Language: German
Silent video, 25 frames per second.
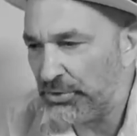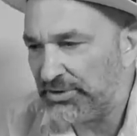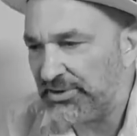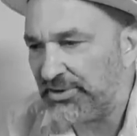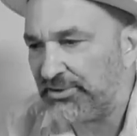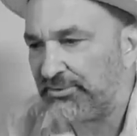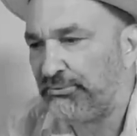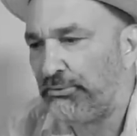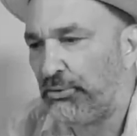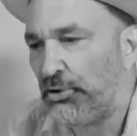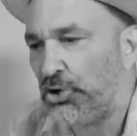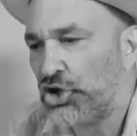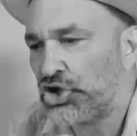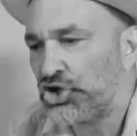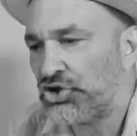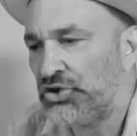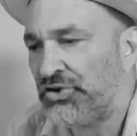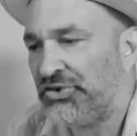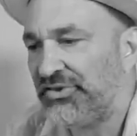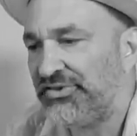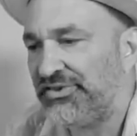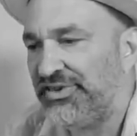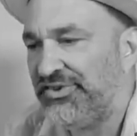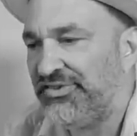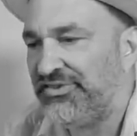Das
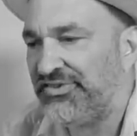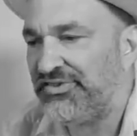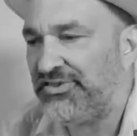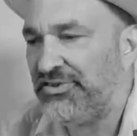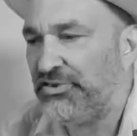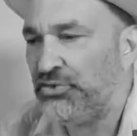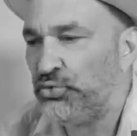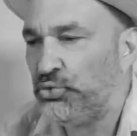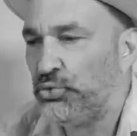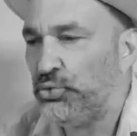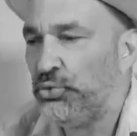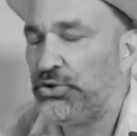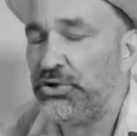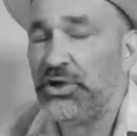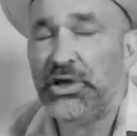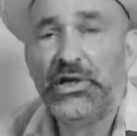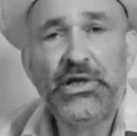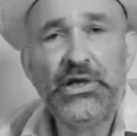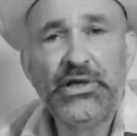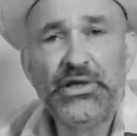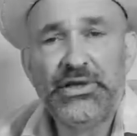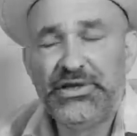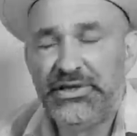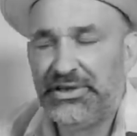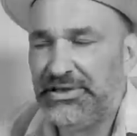Forschungsinstitut
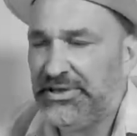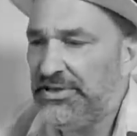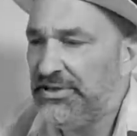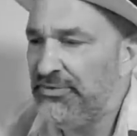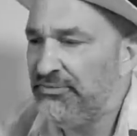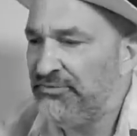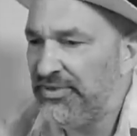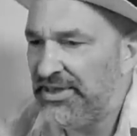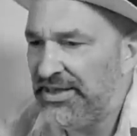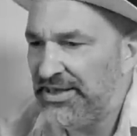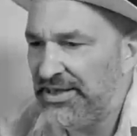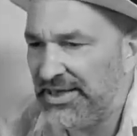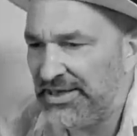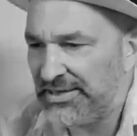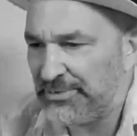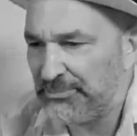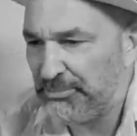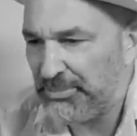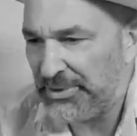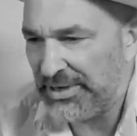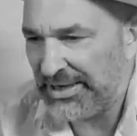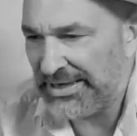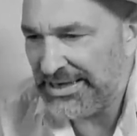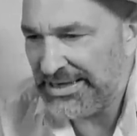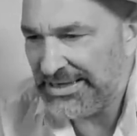IW hat
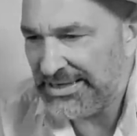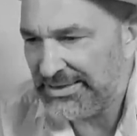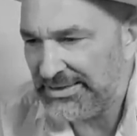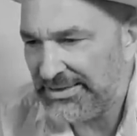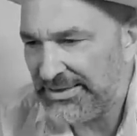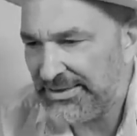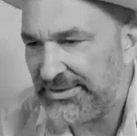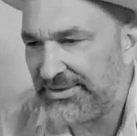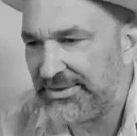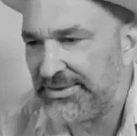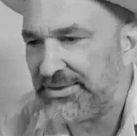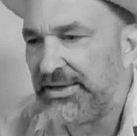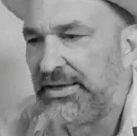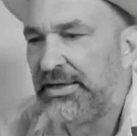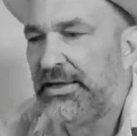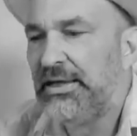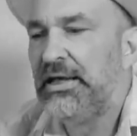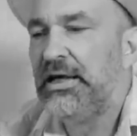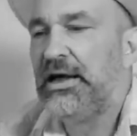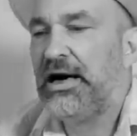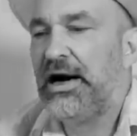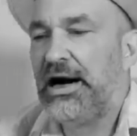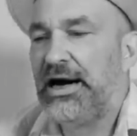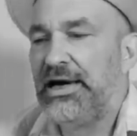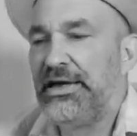berechnet,
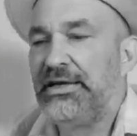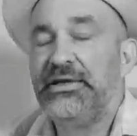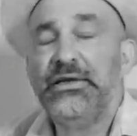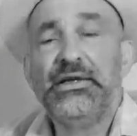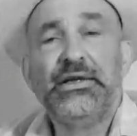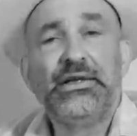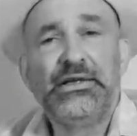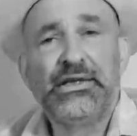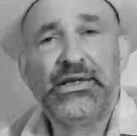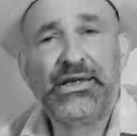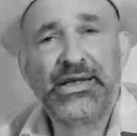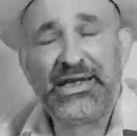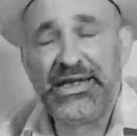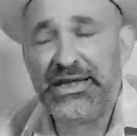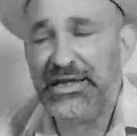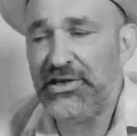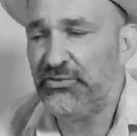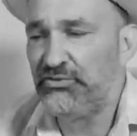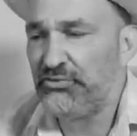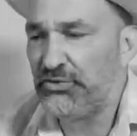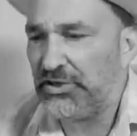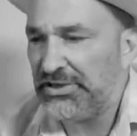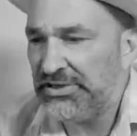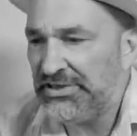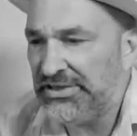ein
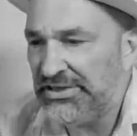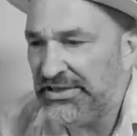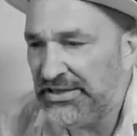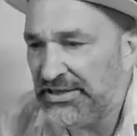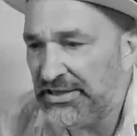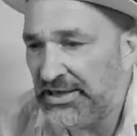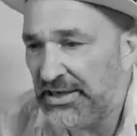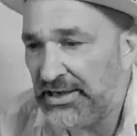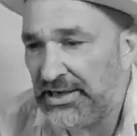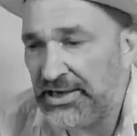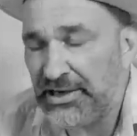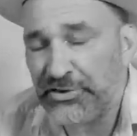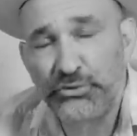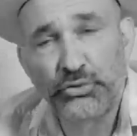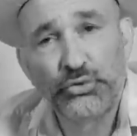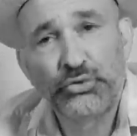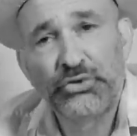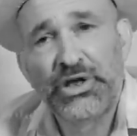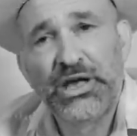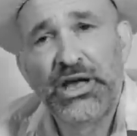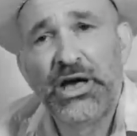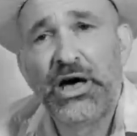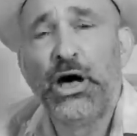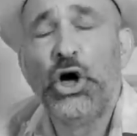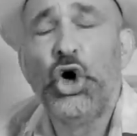Geringverdiener, also
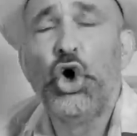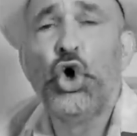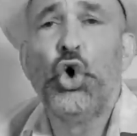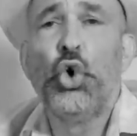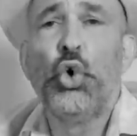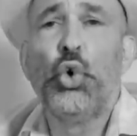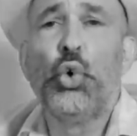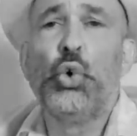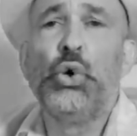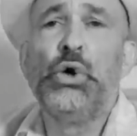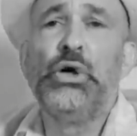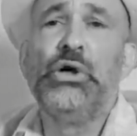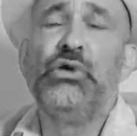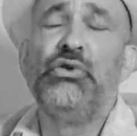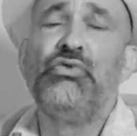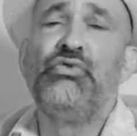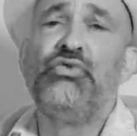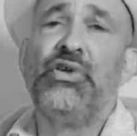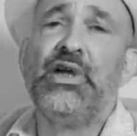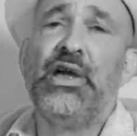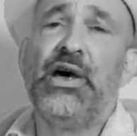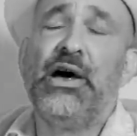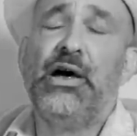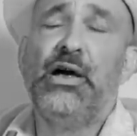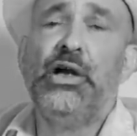der
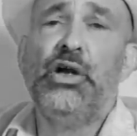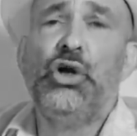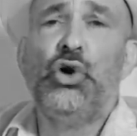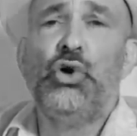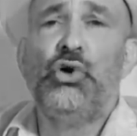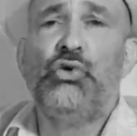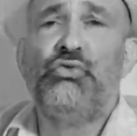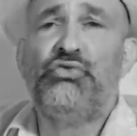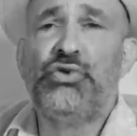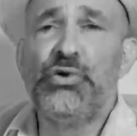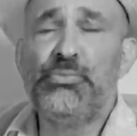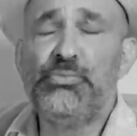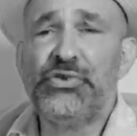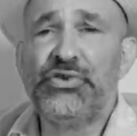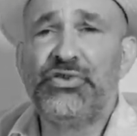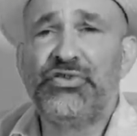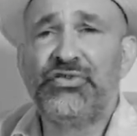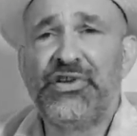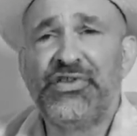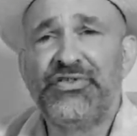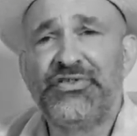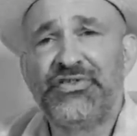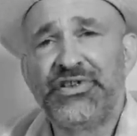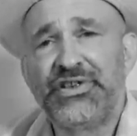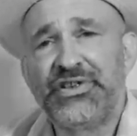ungefähr
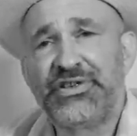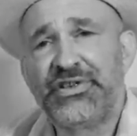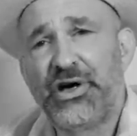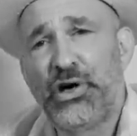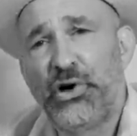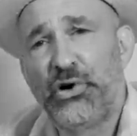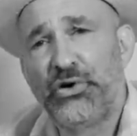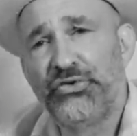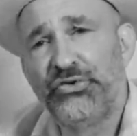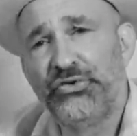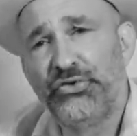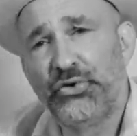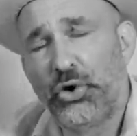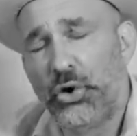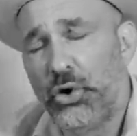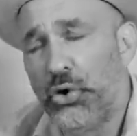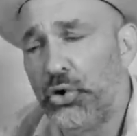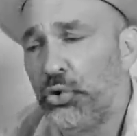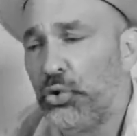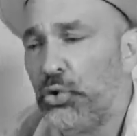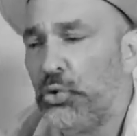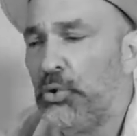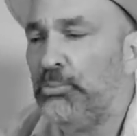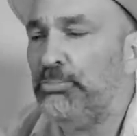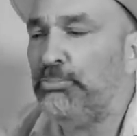25.000
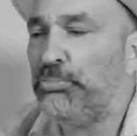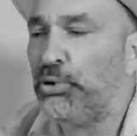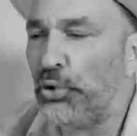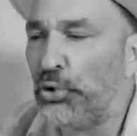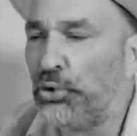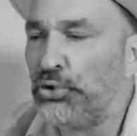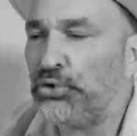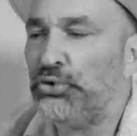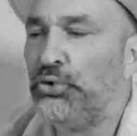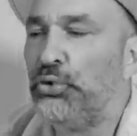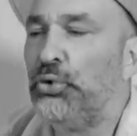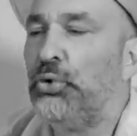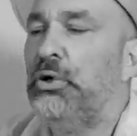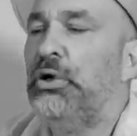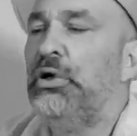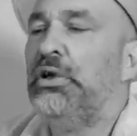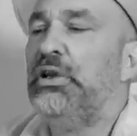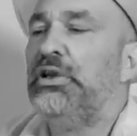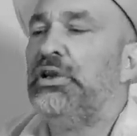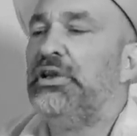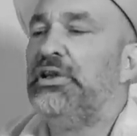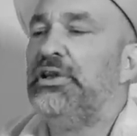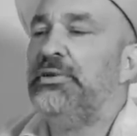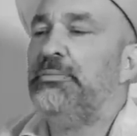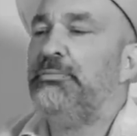Euro brutto
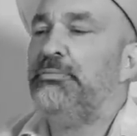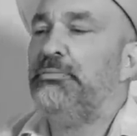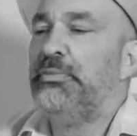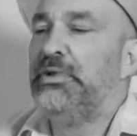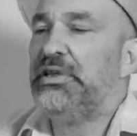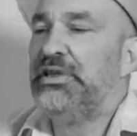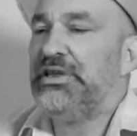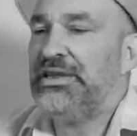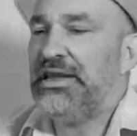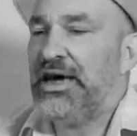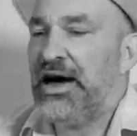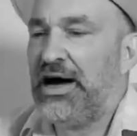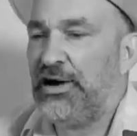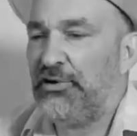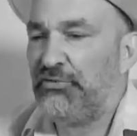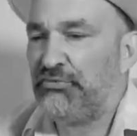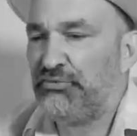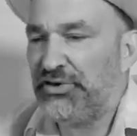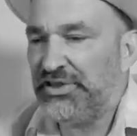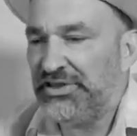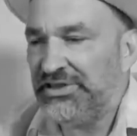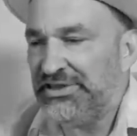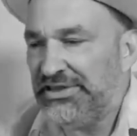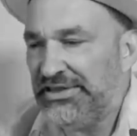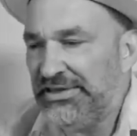im Jahr
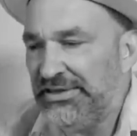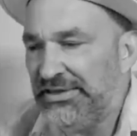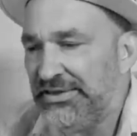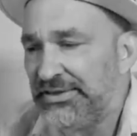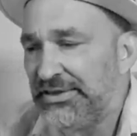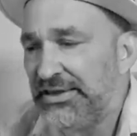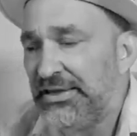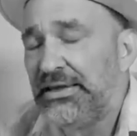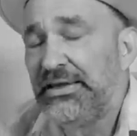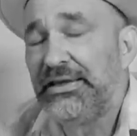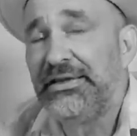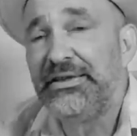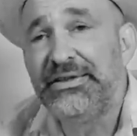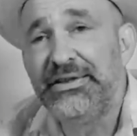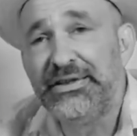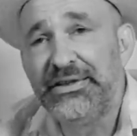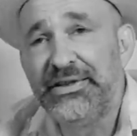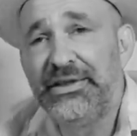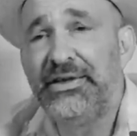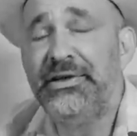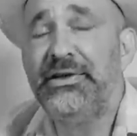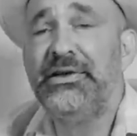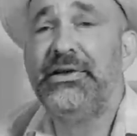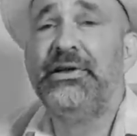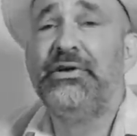verdient,
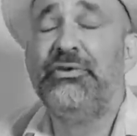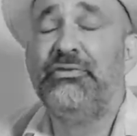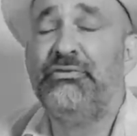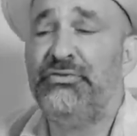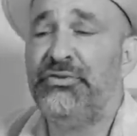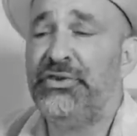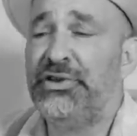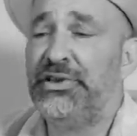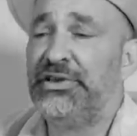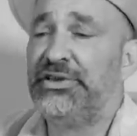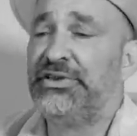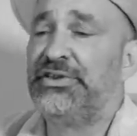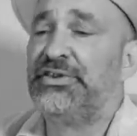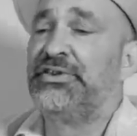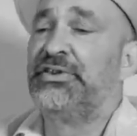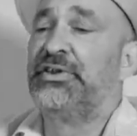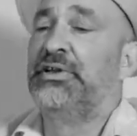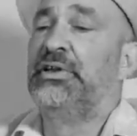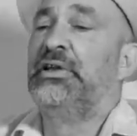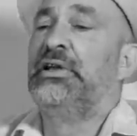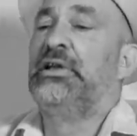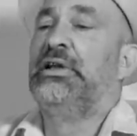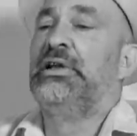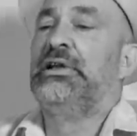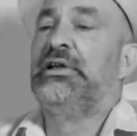der wird
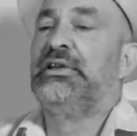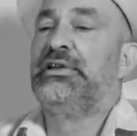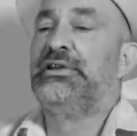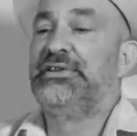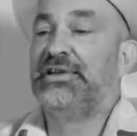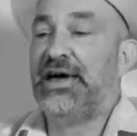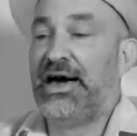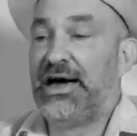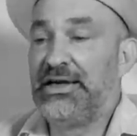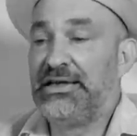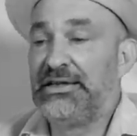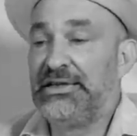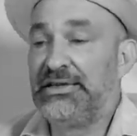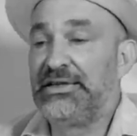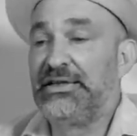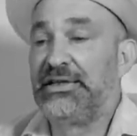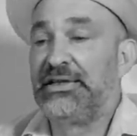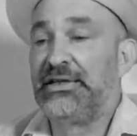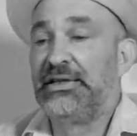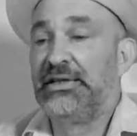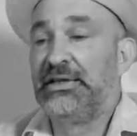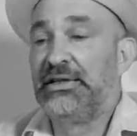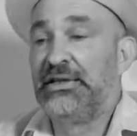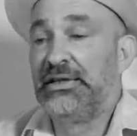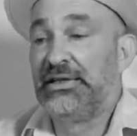dank
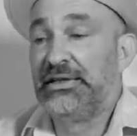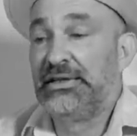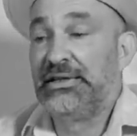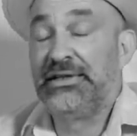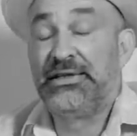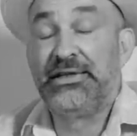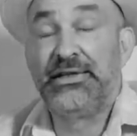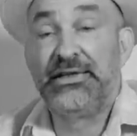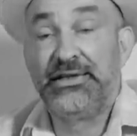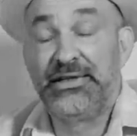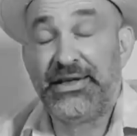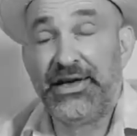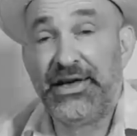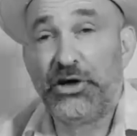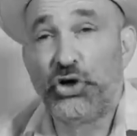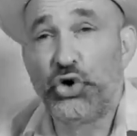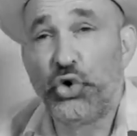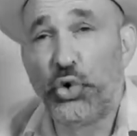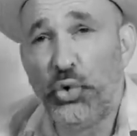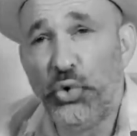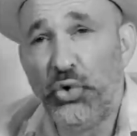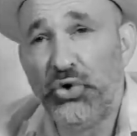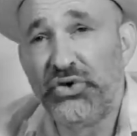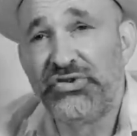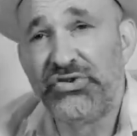der
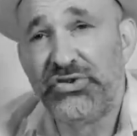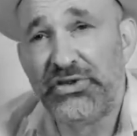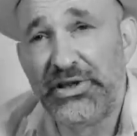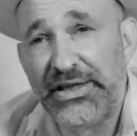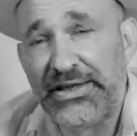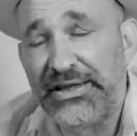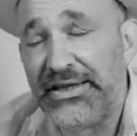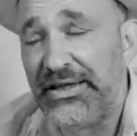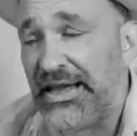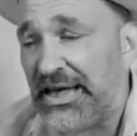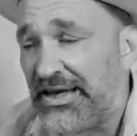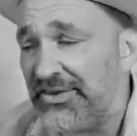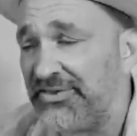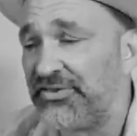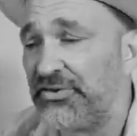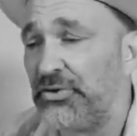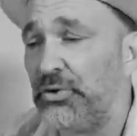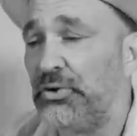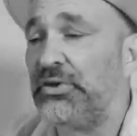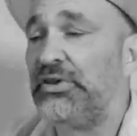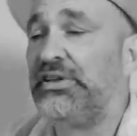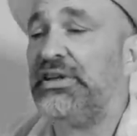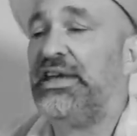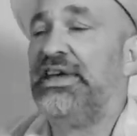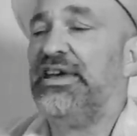großen
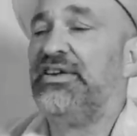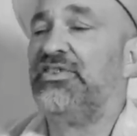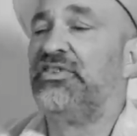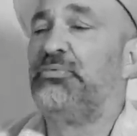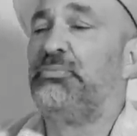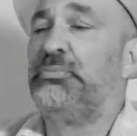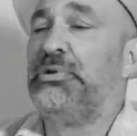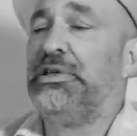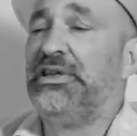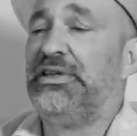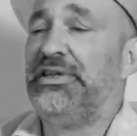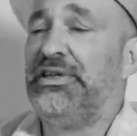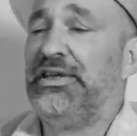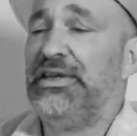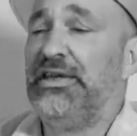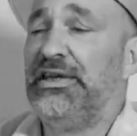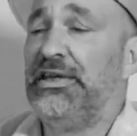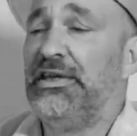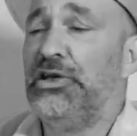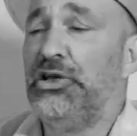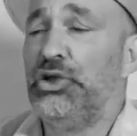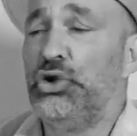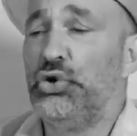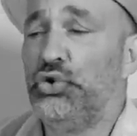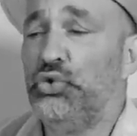Entlastung der
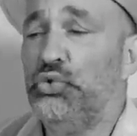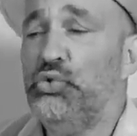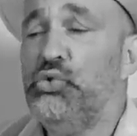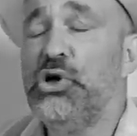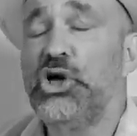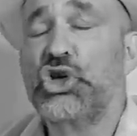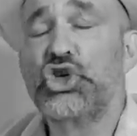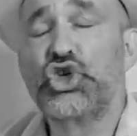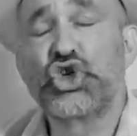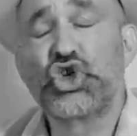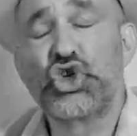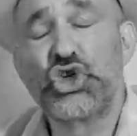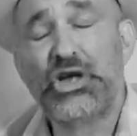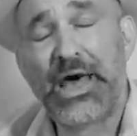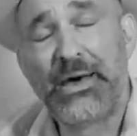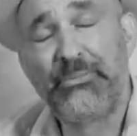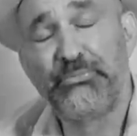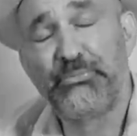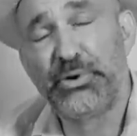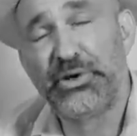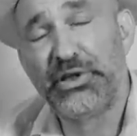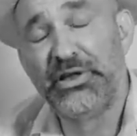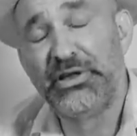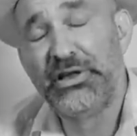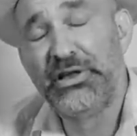SPD nur
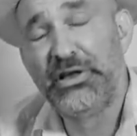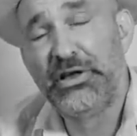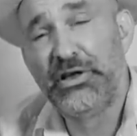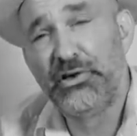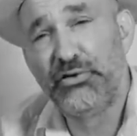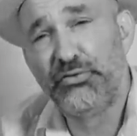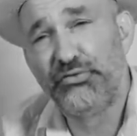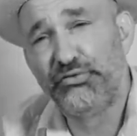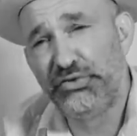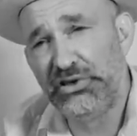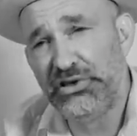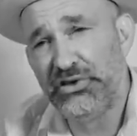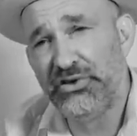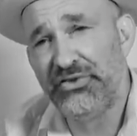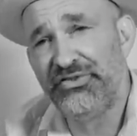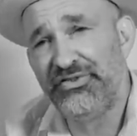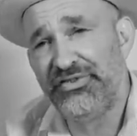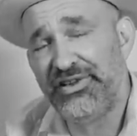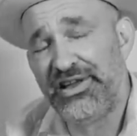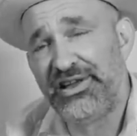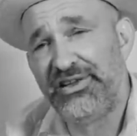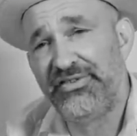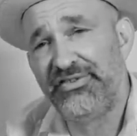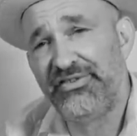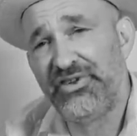schlappe
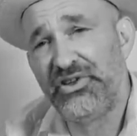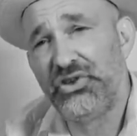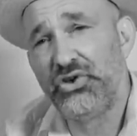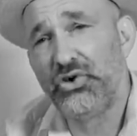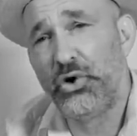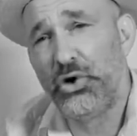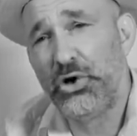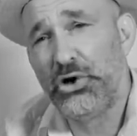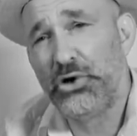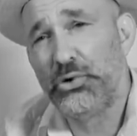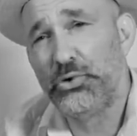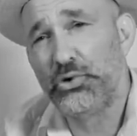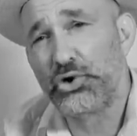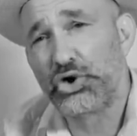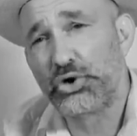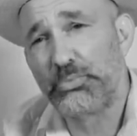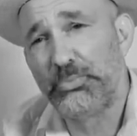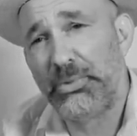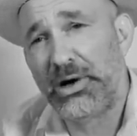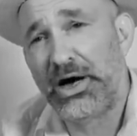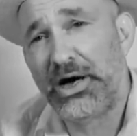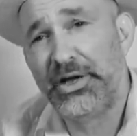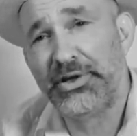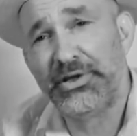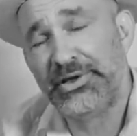64 Euro
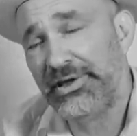sparen.